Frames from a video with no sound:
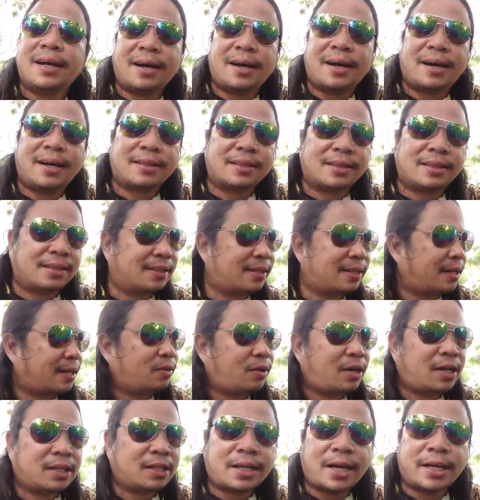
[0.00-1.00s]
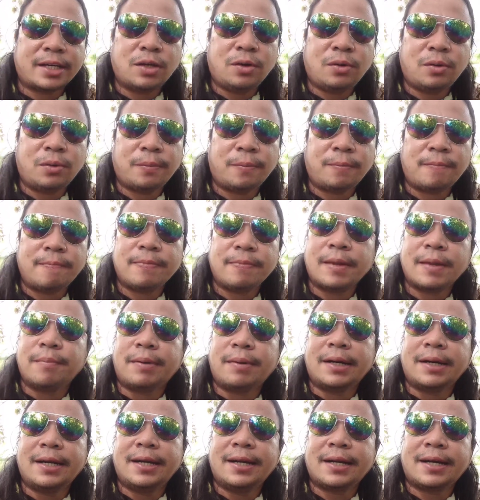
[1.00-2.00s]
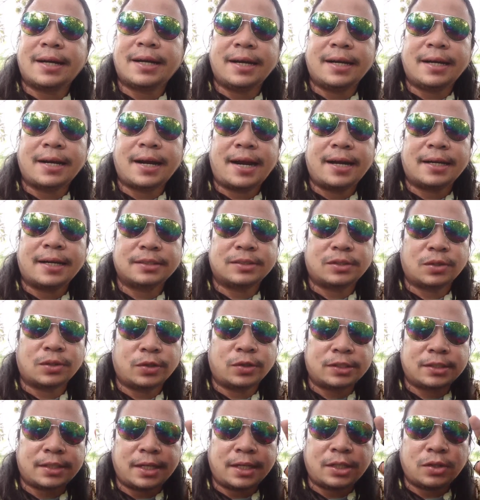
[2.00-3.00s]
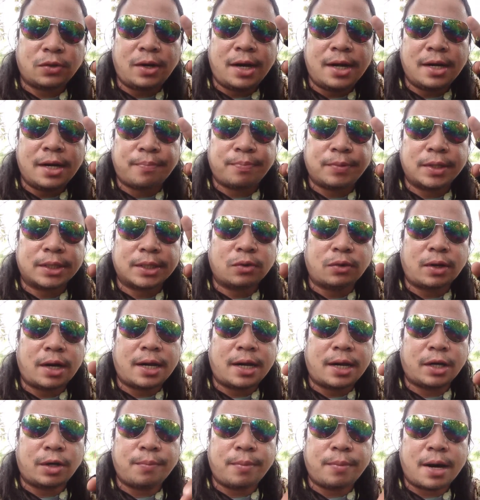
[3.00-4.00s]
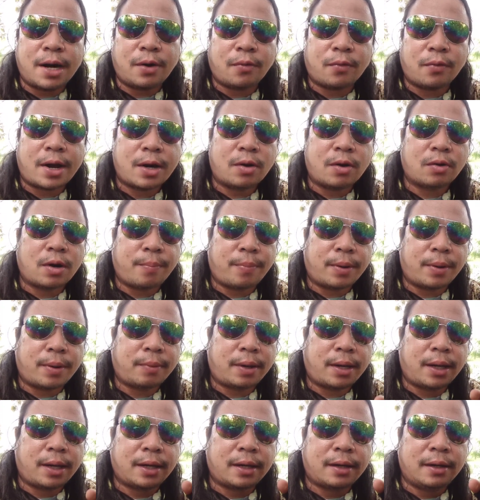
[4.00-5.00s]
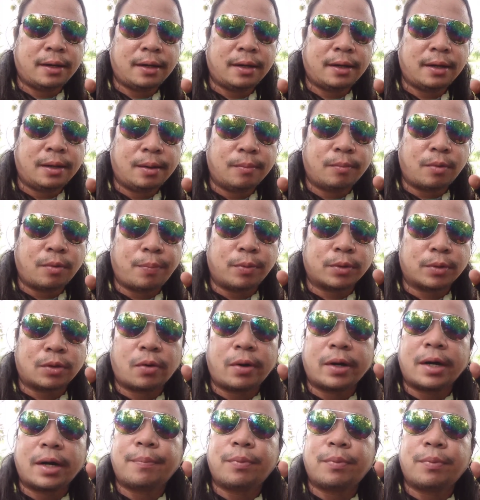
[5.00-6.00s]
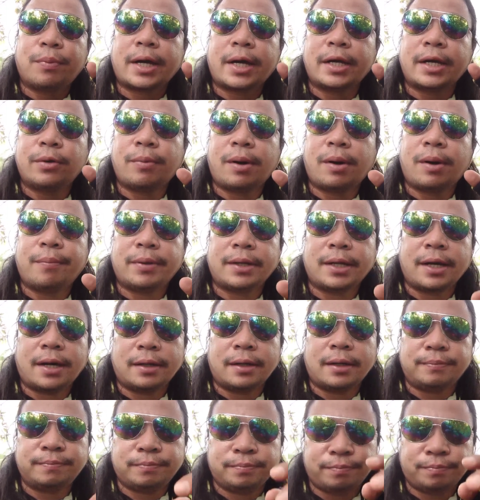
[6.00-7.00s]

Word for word: at ano lang tayo maninikling na lang so stay tuned lang update ko na lang kayo mga kauragon kapag may puputokan na po tayo mamaya